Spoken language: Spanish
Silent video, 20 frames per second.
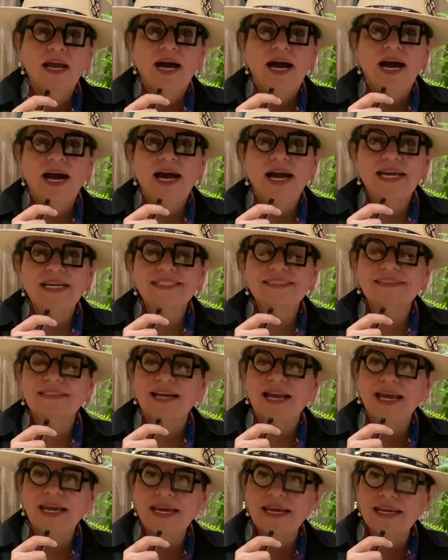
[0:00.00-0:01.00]
a
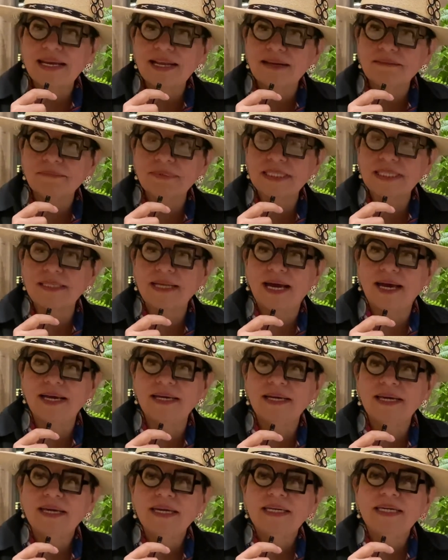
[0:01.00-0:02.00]
extraer el
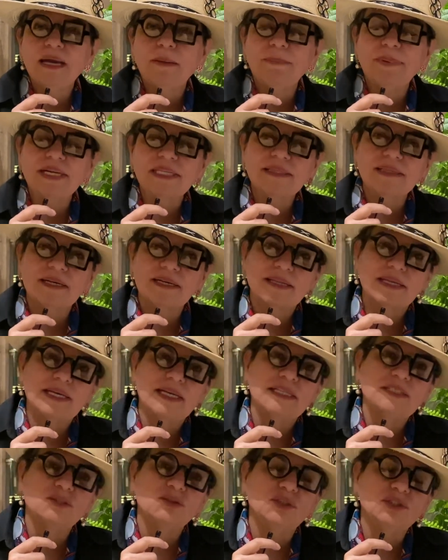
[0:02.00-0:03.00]
metal y a partir
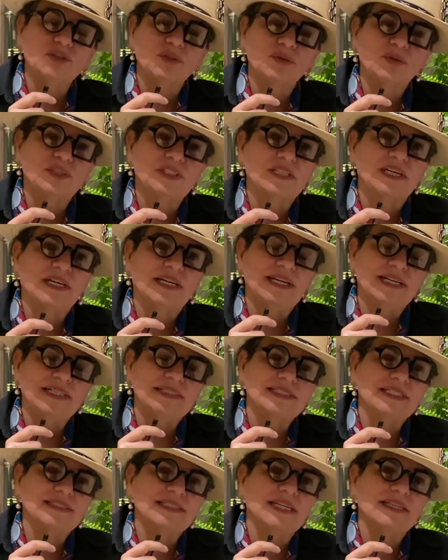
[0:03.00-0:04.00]
de eso hizo nuestra
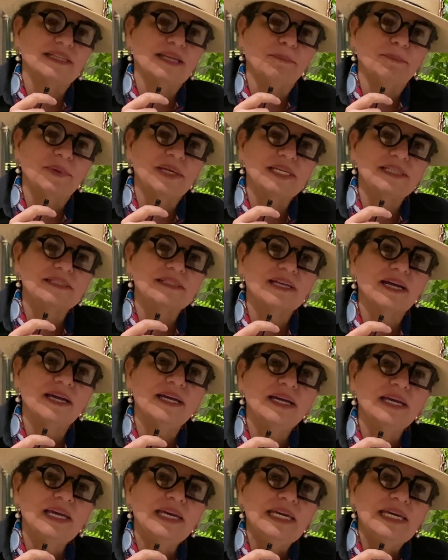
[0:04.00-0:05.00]
iglesia Santa Prisca
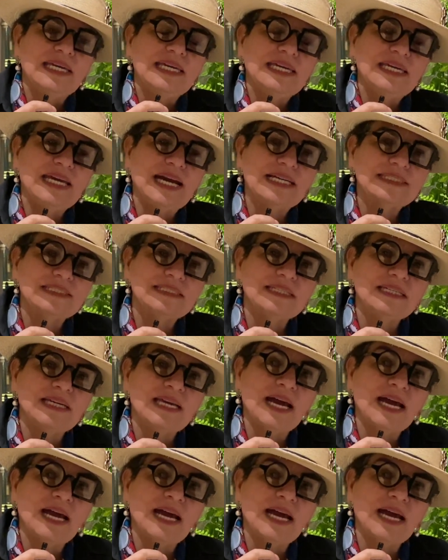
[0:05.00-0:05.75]
y así